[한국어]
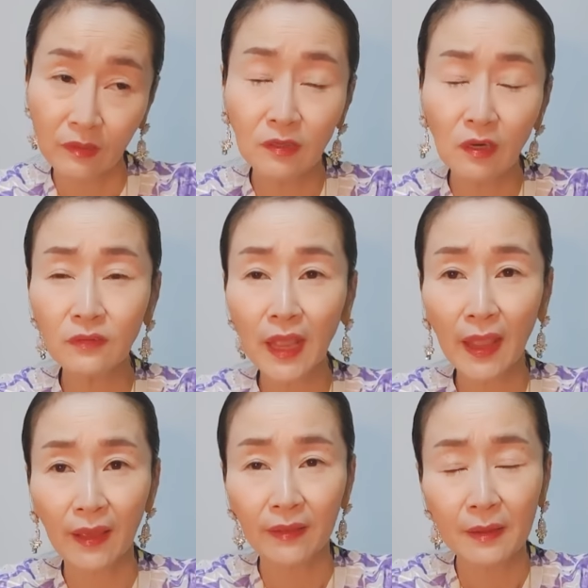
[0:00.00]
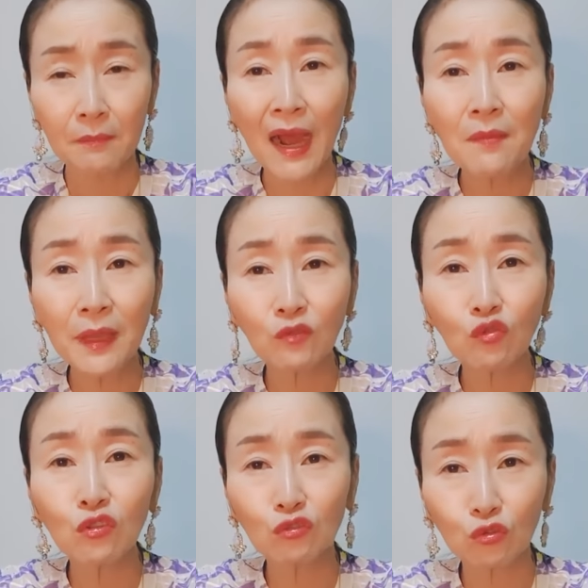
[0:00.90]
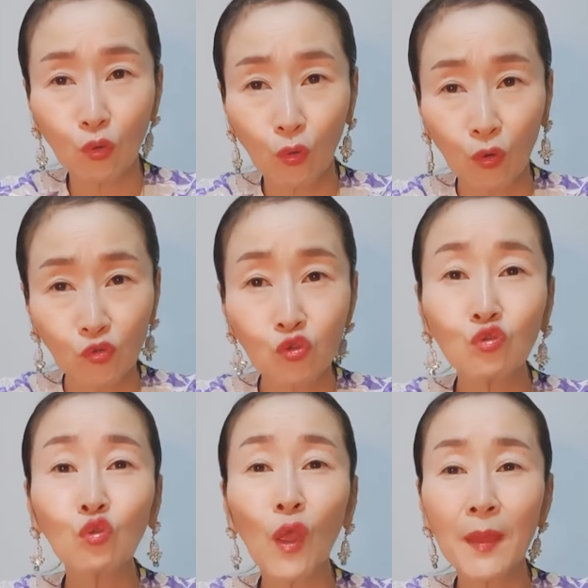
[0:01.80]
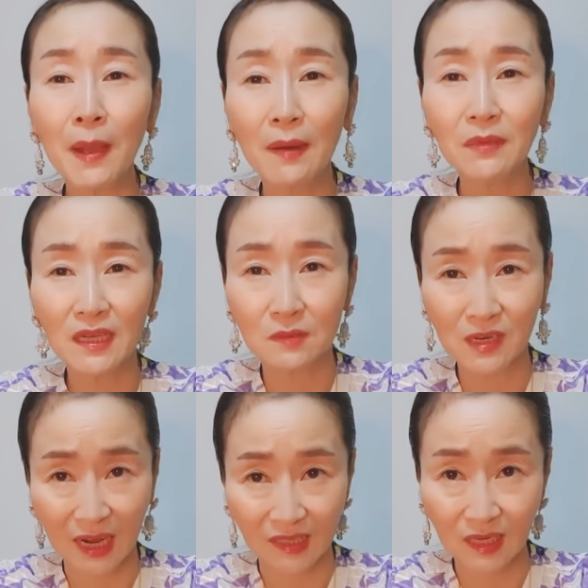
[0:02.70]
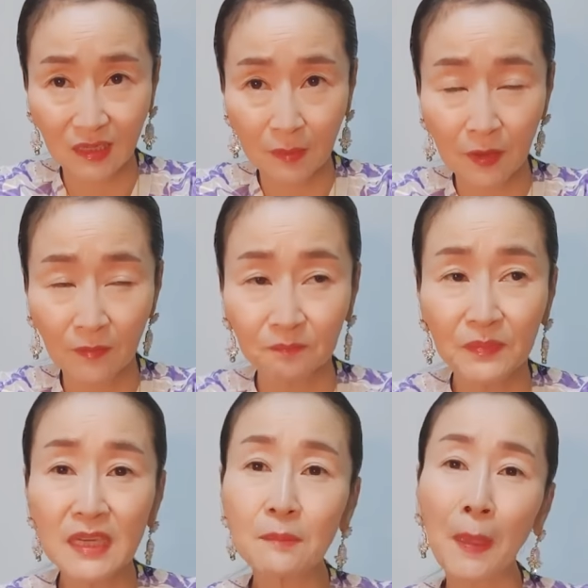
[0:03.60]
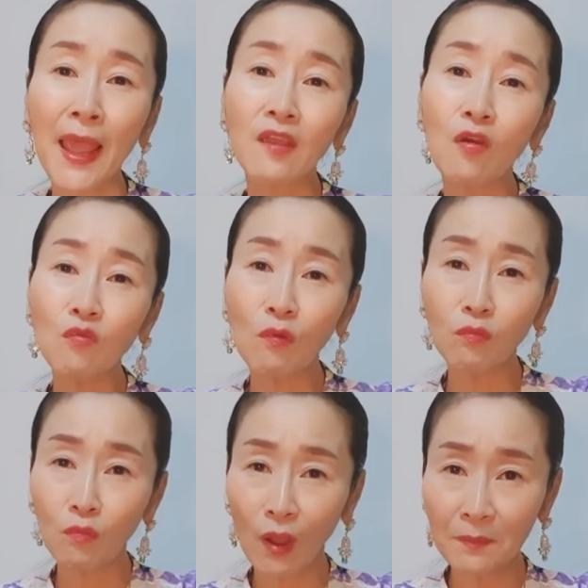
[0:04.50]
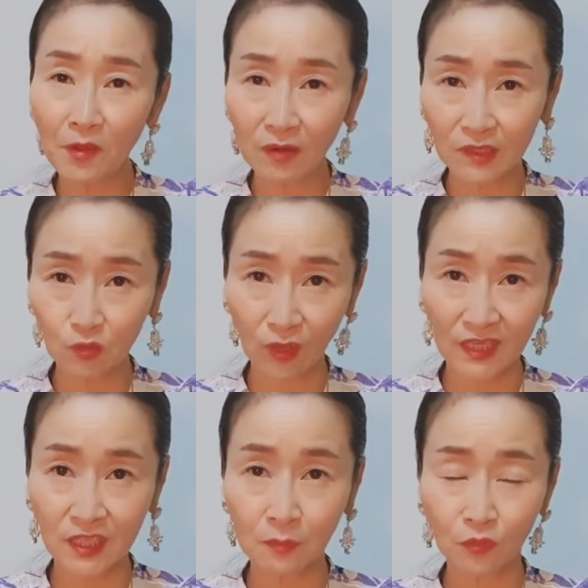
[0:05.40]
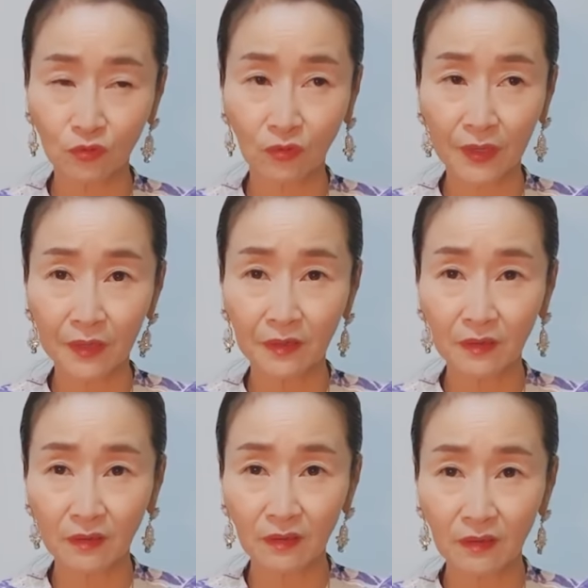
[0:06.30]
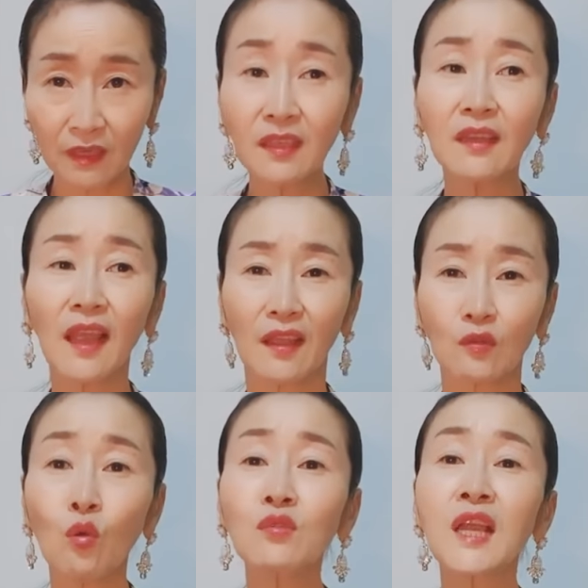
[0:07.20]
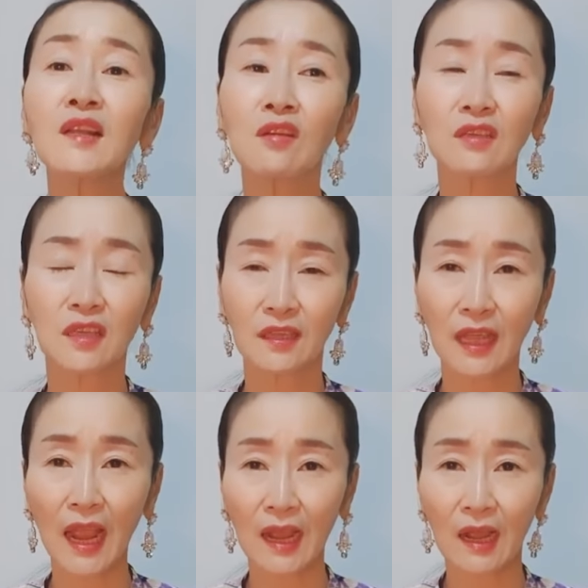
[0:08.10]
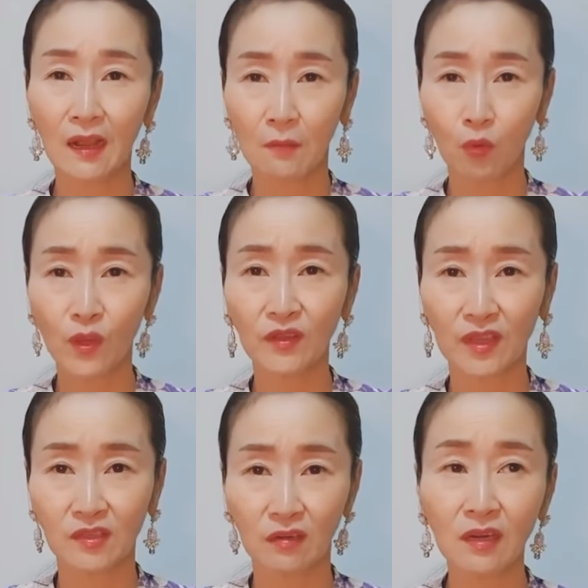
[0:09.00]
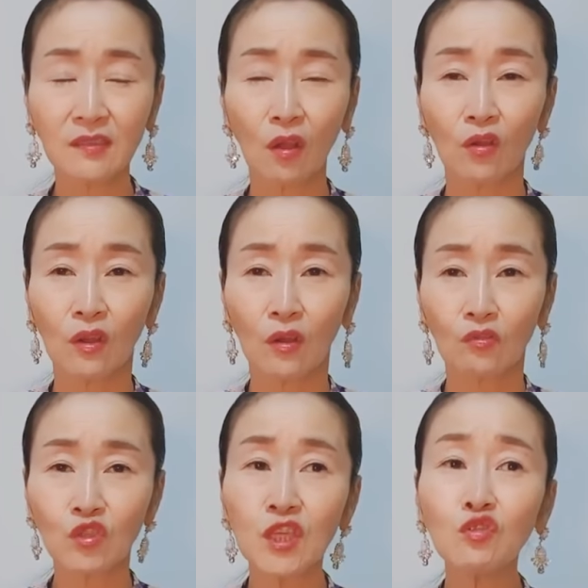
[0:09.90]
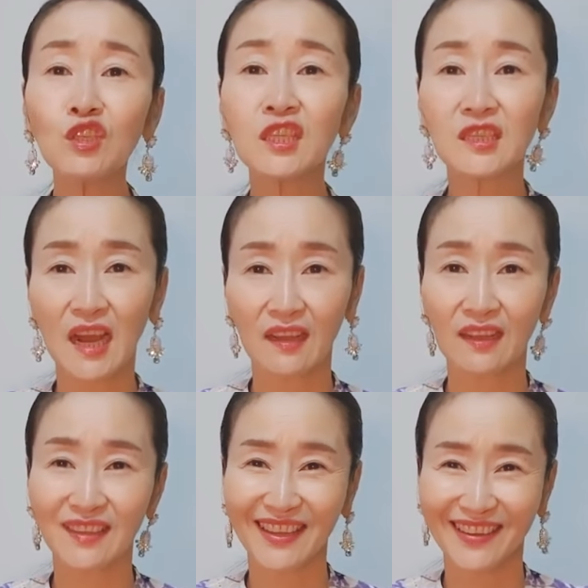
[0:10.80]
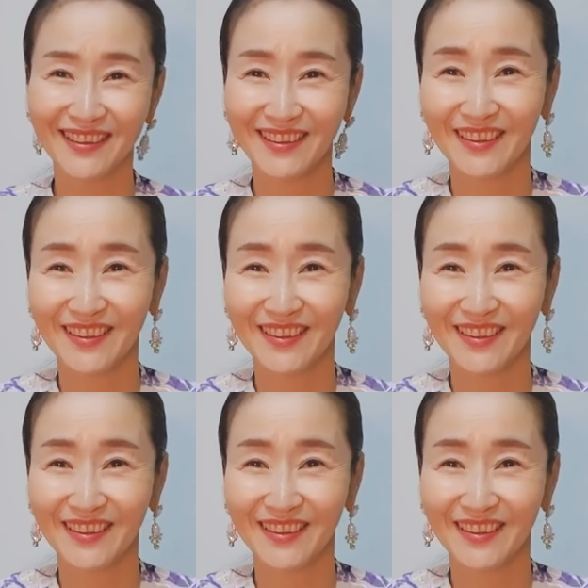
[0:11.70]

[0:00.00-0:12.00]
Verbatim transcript: 그런데 마음의 눈을 뜨고 중도의 마음가짐을 가지게 되면 그 배경 화면까지도 같이 보는 거예요. 이때 통찰력 있게 다 보게 되죠. 그래서 치우치지 않게 돼요.